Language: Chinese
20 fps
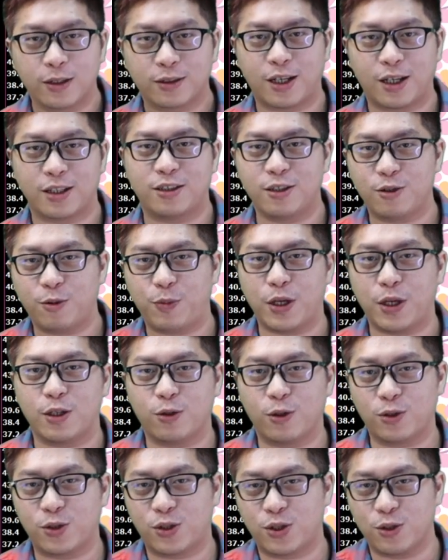但是就变成
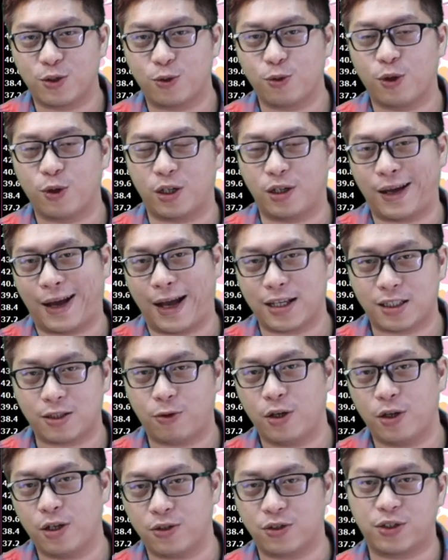说指数可能还是
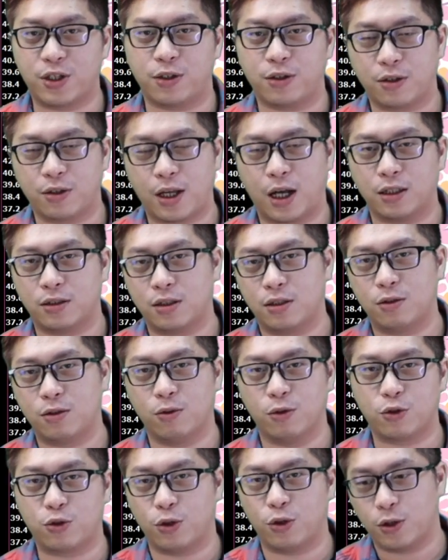会很震荡，这是
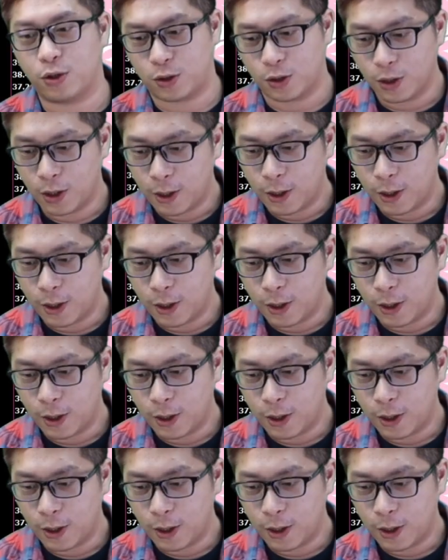我觉得